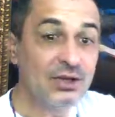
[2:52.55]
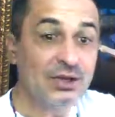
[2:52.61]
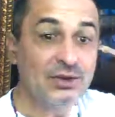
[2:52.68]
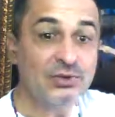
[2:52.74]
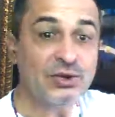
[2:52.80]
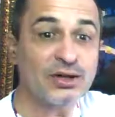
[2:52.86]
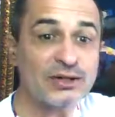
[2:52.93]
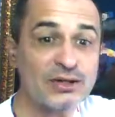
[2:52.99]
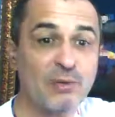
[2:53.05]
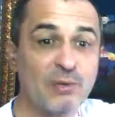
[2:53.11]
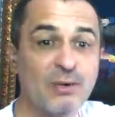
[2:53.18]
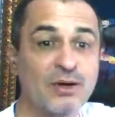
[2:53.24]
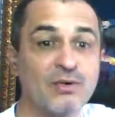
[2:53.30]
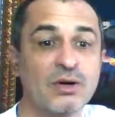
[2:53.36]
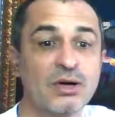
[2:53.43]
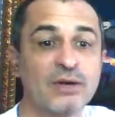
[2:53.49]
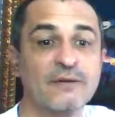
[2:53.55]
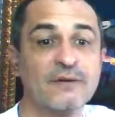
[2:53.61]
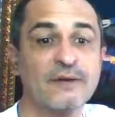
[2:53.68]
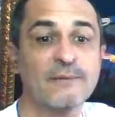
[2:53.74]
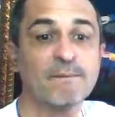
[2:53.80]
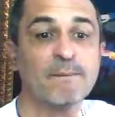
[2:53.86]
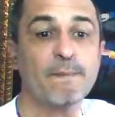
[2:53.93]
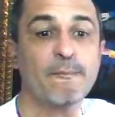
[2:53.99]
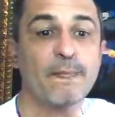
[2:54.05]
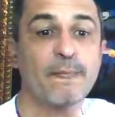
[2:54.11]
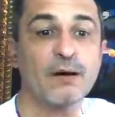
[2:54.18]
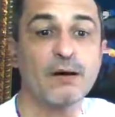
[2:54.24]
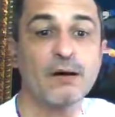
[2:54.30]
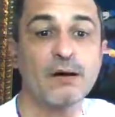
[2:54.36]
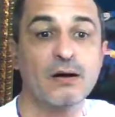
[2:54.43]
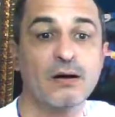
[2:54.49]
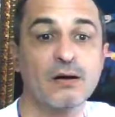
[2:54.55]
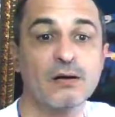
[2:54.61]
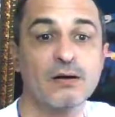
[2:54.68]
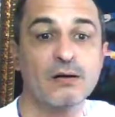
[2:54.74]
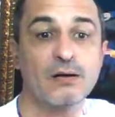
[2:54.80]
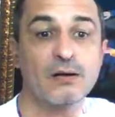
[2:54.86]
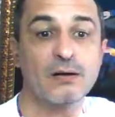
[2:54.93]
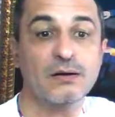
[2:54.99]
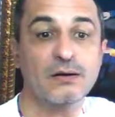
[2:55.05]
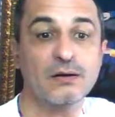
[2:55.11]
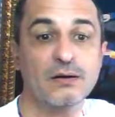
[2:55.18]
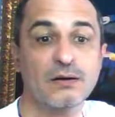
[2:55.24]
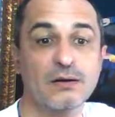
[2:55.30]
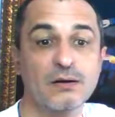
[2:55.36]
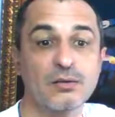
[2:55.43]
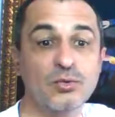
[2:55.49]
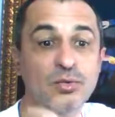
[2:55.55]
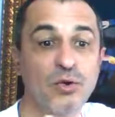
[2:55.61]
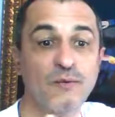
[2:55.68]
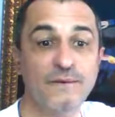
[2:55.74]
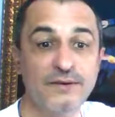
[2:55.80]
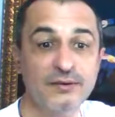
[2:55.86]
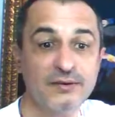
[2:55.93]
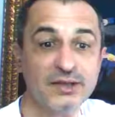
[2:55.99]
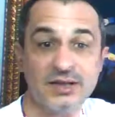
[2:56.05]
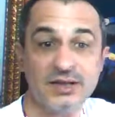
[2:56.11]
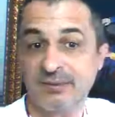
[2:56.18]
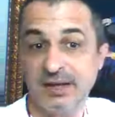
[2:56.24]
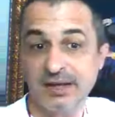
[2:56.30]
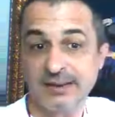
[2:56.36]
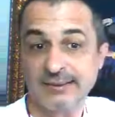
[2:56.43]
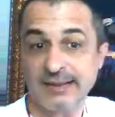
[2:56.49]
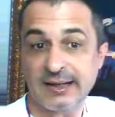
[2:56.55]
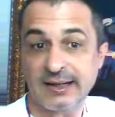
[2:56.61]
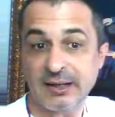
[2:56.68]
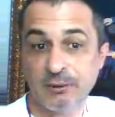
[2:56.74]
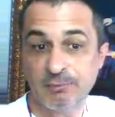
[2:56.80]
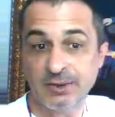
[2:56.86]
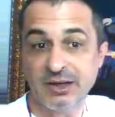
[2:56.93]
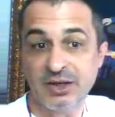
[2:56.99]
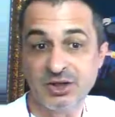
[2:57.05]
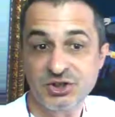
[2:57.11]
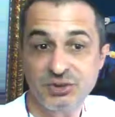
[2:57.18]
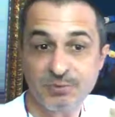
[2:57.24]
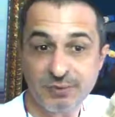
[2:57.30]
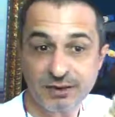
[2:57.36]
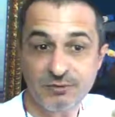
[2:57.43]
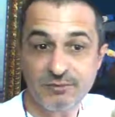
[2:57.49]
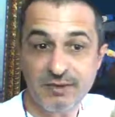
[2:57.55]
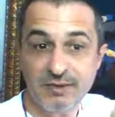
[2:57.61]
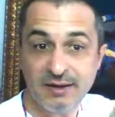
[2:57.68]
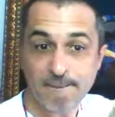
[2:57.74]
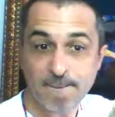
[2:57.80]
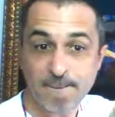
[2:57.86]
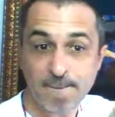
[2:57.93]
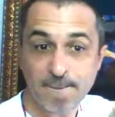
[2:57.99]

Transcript: Só que tem uma coisa, Uh, o golfinho também ataca o peixe para comer.